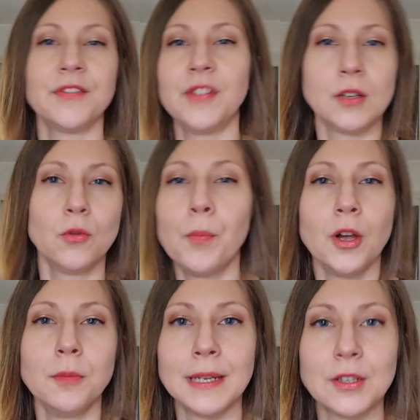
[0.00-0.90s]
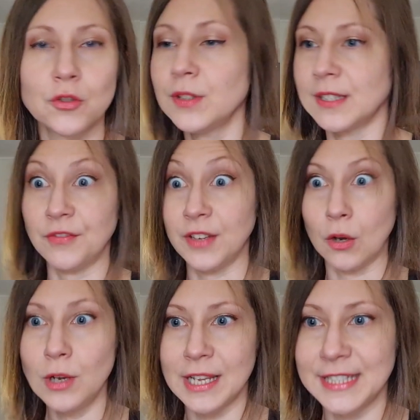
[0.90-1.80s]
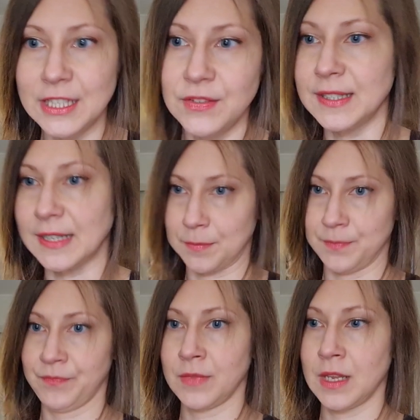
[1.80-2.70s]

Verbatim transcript: ça fait comprendre plein de choses, ça fait relativiser.